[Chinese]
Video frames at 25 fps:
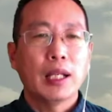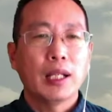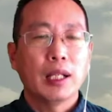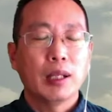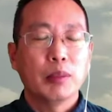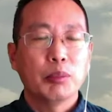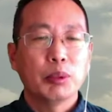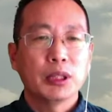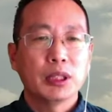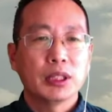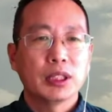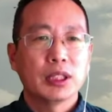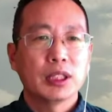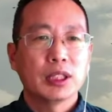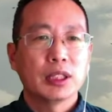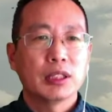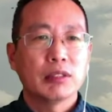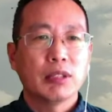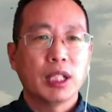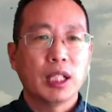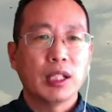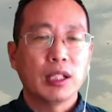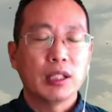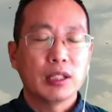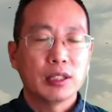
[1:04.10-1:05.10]
啊，不是四十
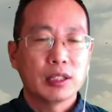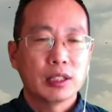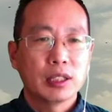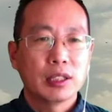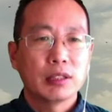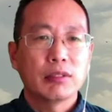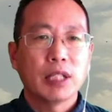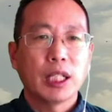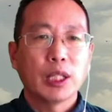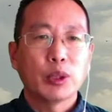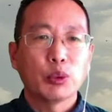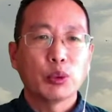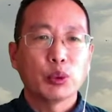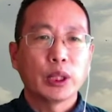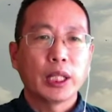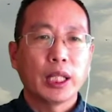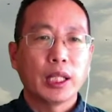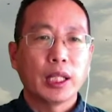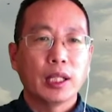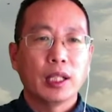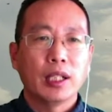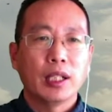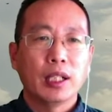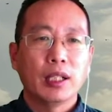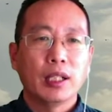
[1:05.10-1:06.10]
万啊，四万多电
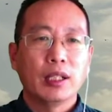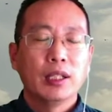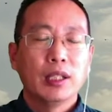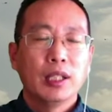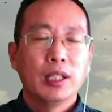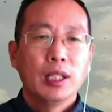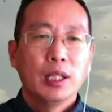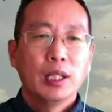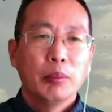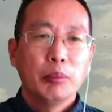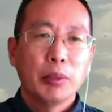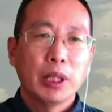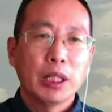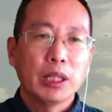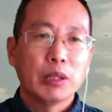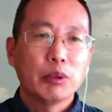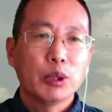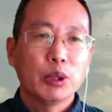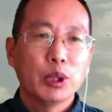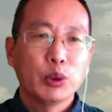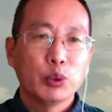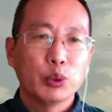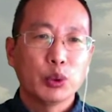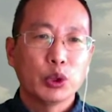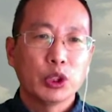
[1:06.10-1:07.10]
啊，美国
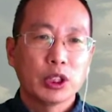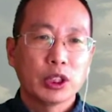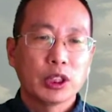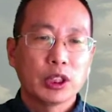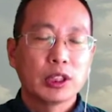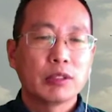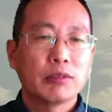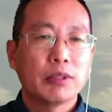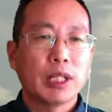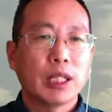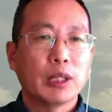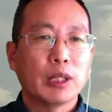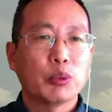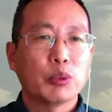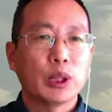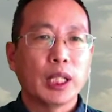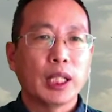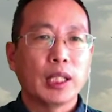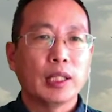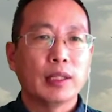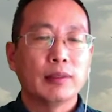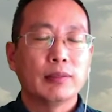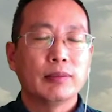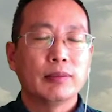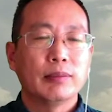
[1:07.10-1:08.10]
有四万多电，
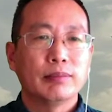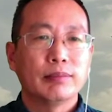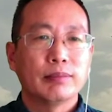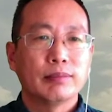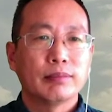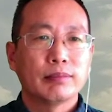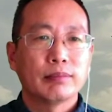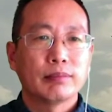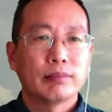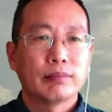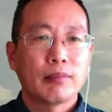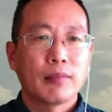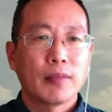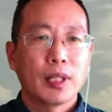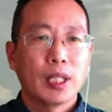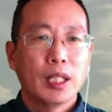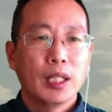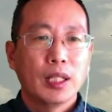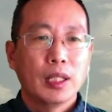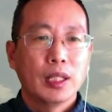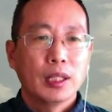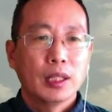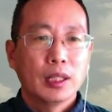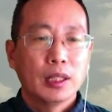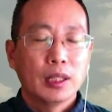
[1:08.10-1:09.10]

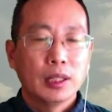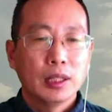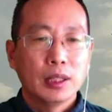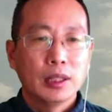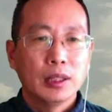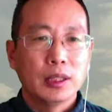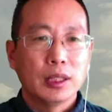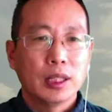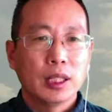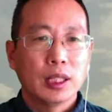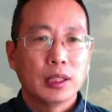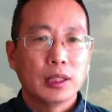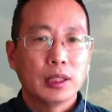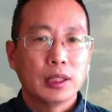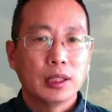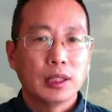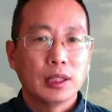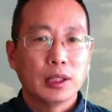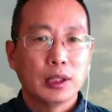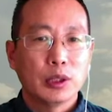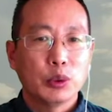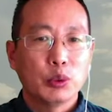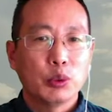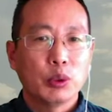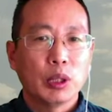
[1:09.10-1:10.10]
可以呢，这
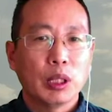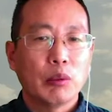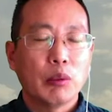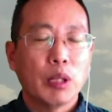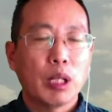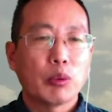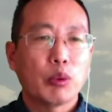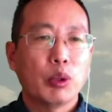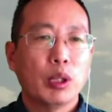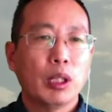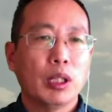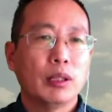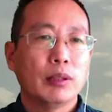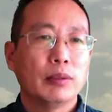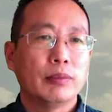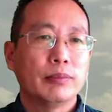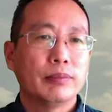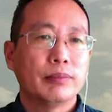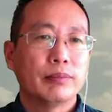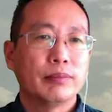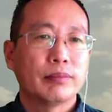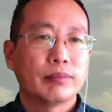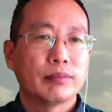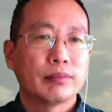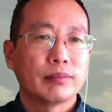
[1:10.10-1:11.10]
个用来挖矿，
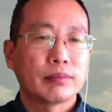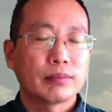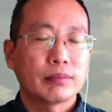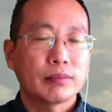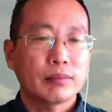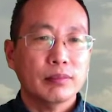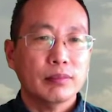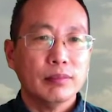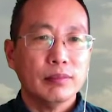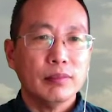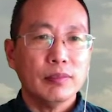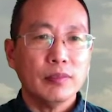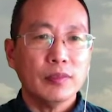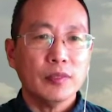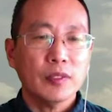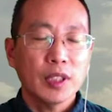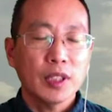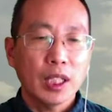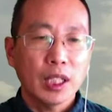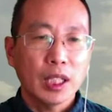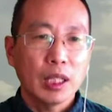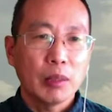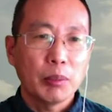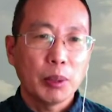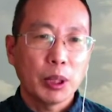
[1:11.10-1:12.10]
他
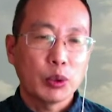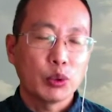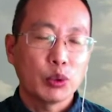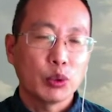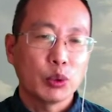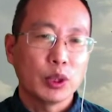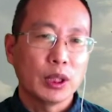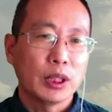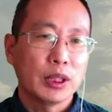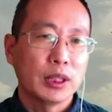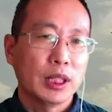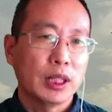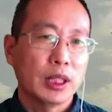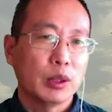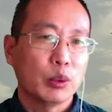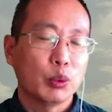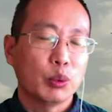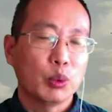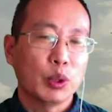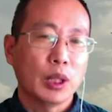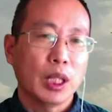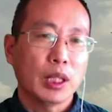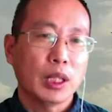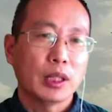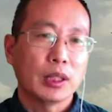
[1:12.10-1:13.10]
可以把所有的线都
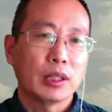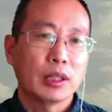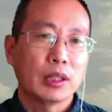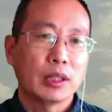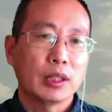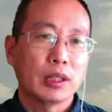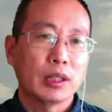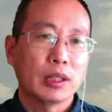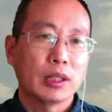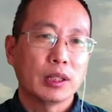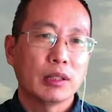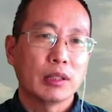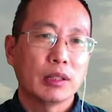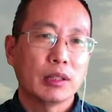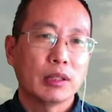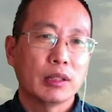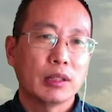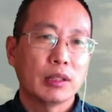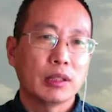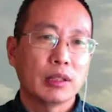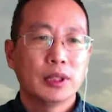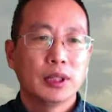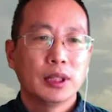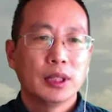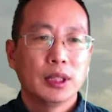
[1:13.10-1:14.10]
拉到一个房间去，
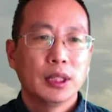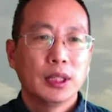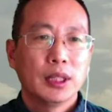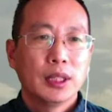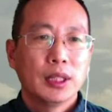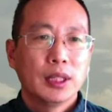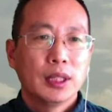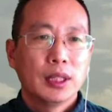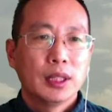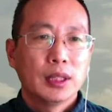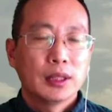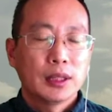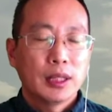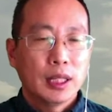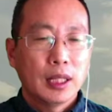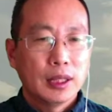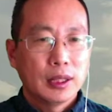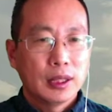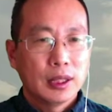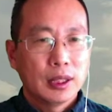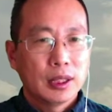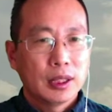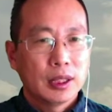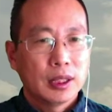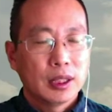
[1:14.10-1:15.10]
但
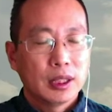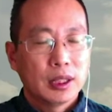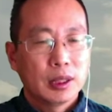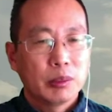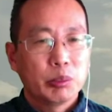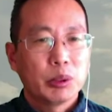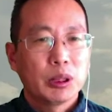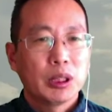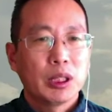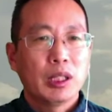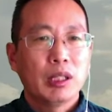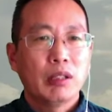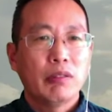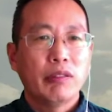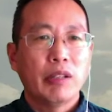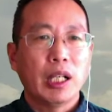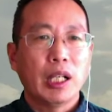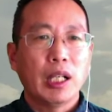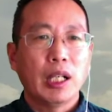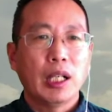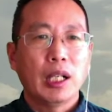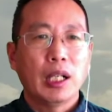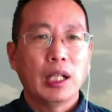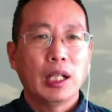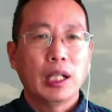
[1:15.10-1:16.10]
这个是不是合
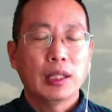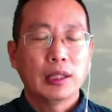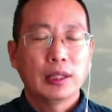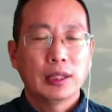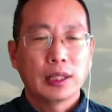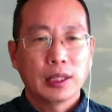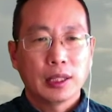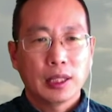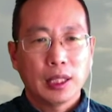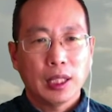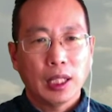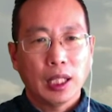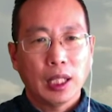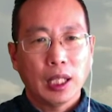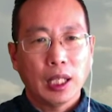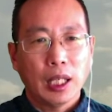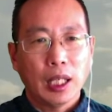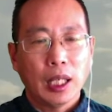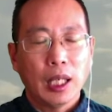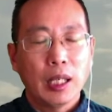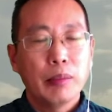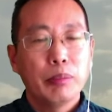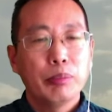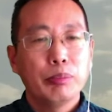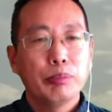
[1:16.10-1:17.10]
法，现在
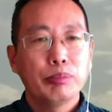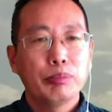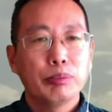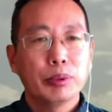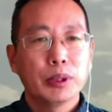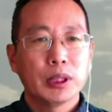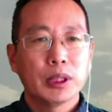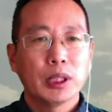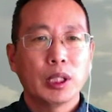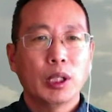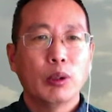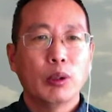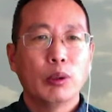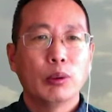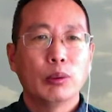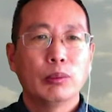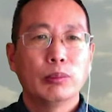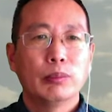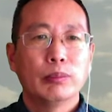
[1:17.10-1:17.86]
还不知道，